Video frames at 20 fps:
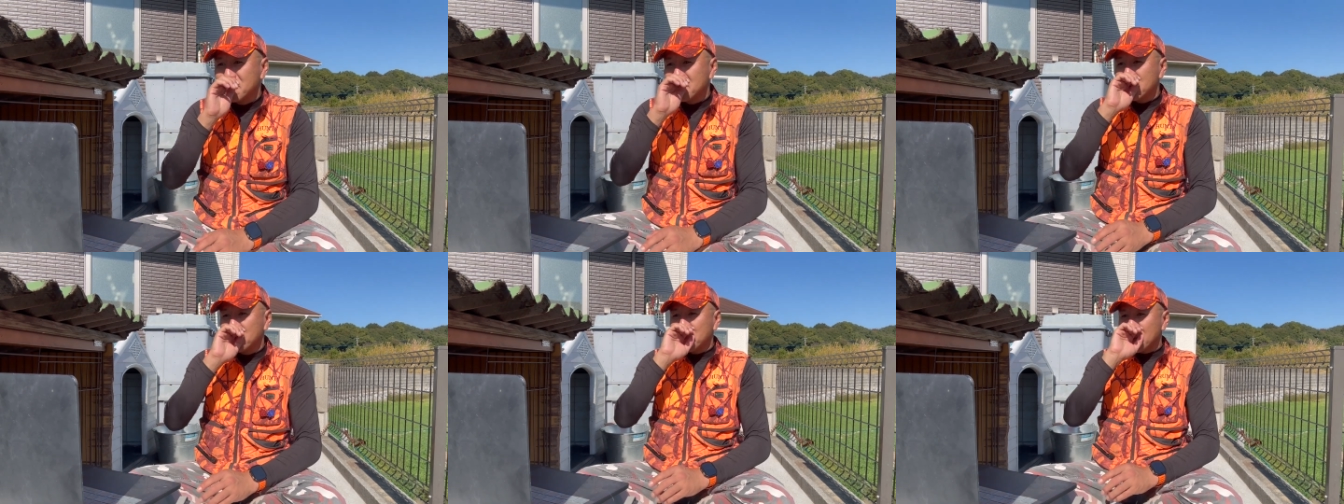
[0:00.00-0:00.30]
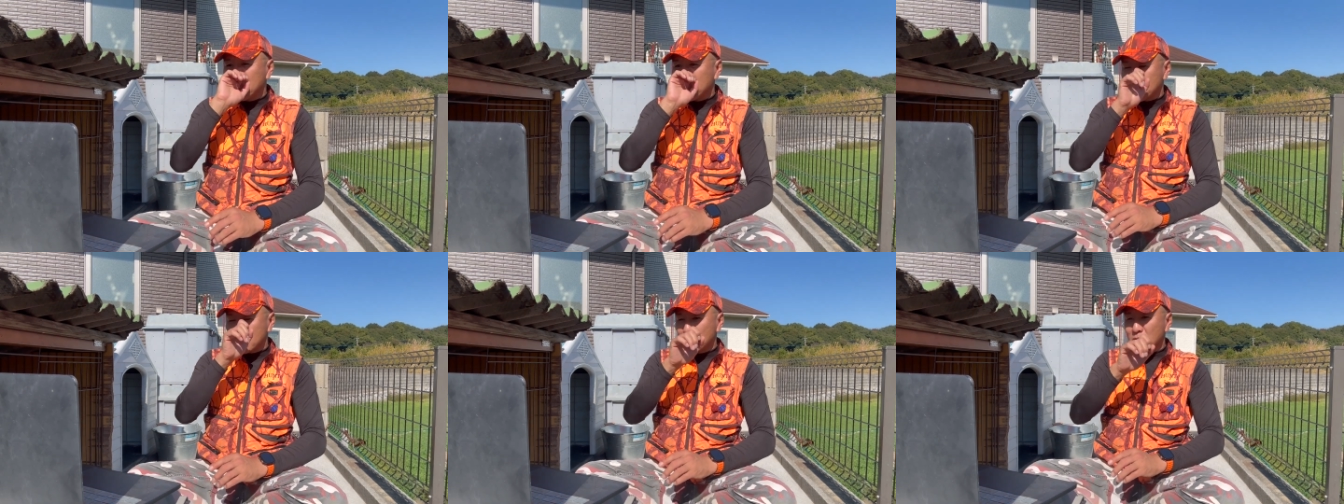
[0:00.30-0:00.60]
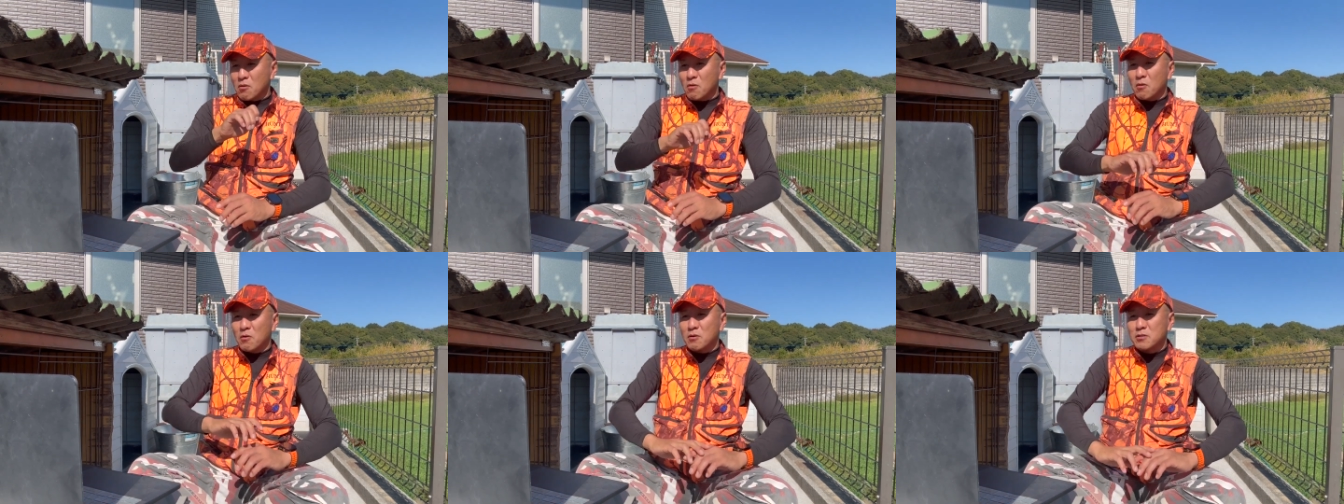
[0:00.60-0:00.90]

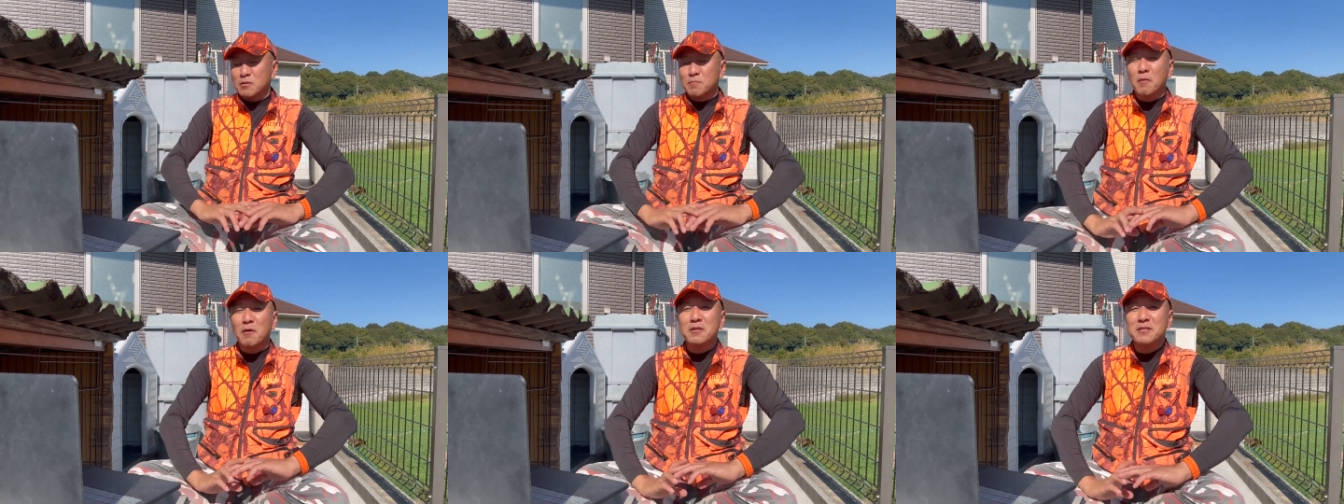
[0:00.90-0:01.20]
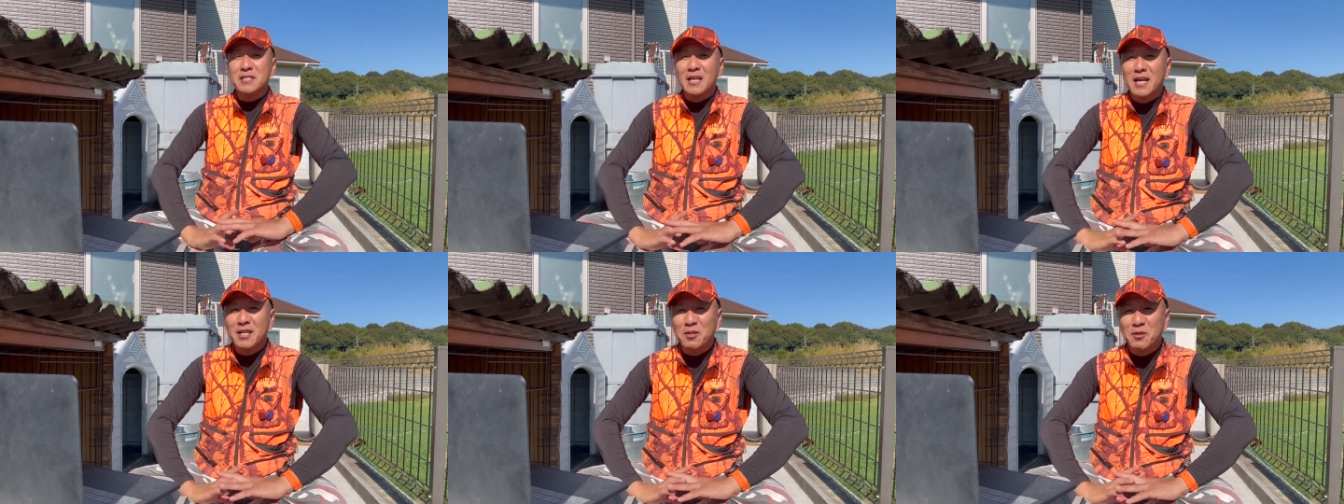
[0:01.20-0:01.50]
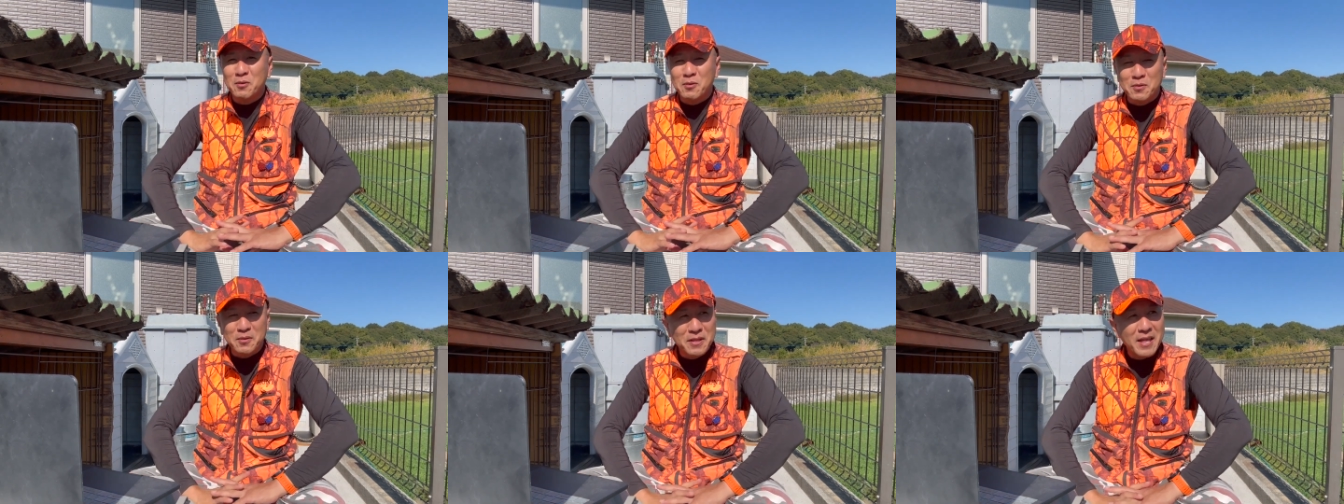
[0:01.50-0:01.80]
グベストスポンサーと
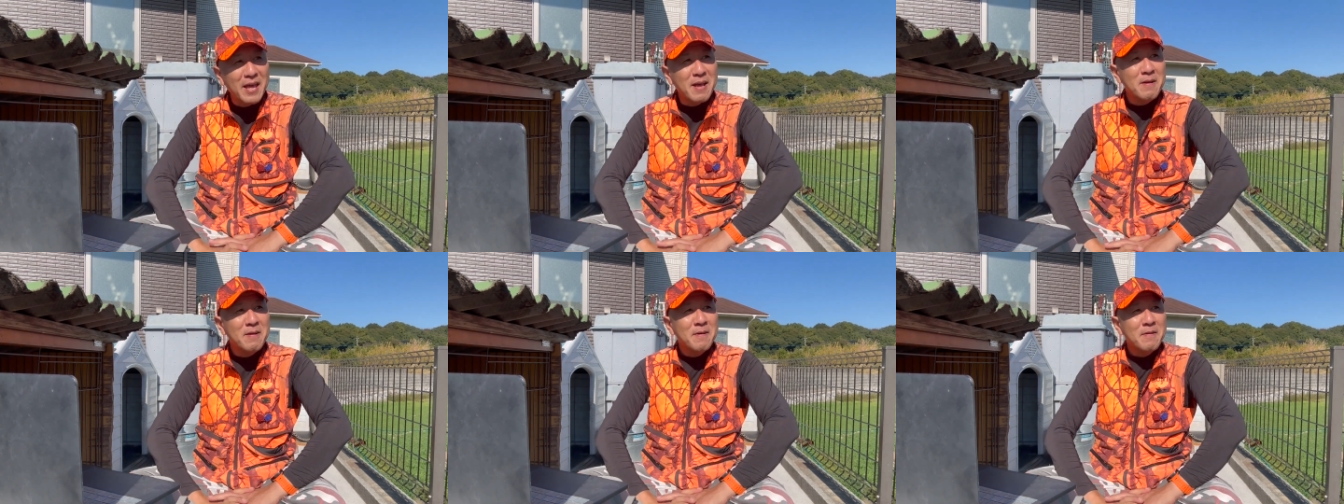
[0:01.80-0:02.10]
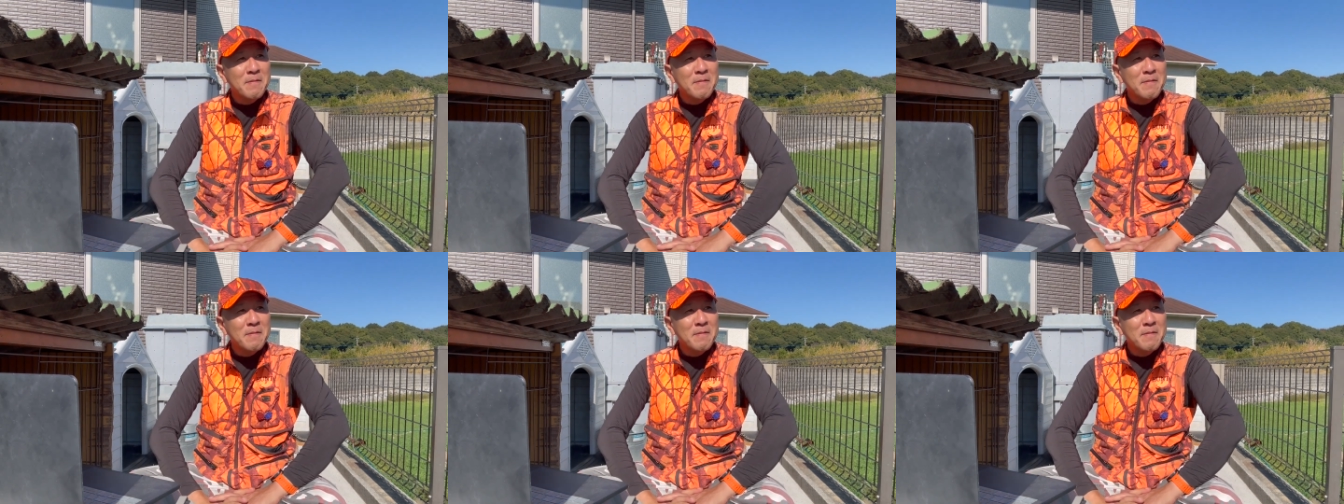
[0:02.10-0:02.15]
いうことで、